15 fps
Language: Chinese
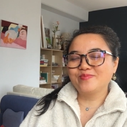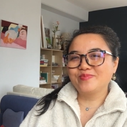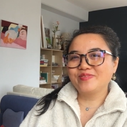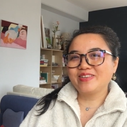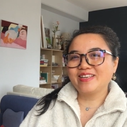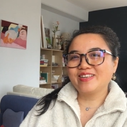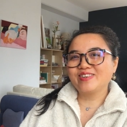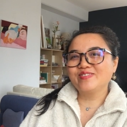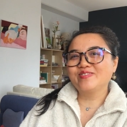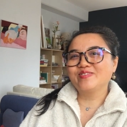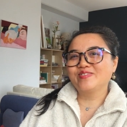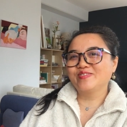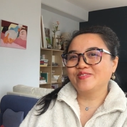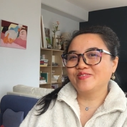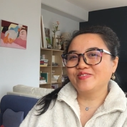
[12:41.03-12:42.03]
不因
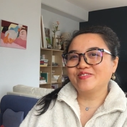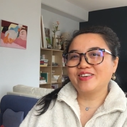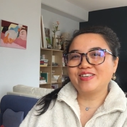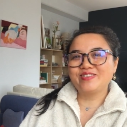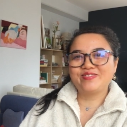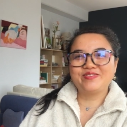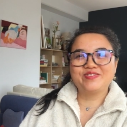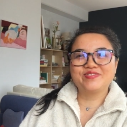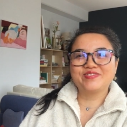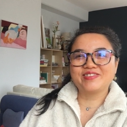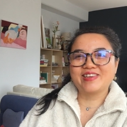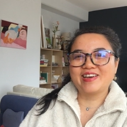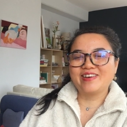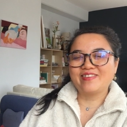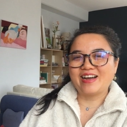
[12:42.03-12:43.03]
碌碌无为、虚度
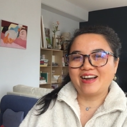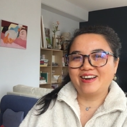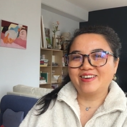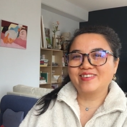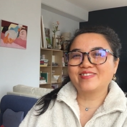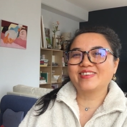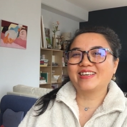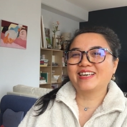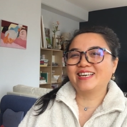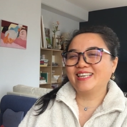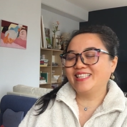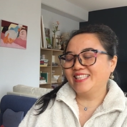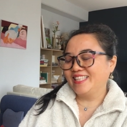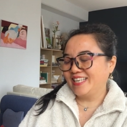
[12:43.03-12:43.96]
年华而悔恨。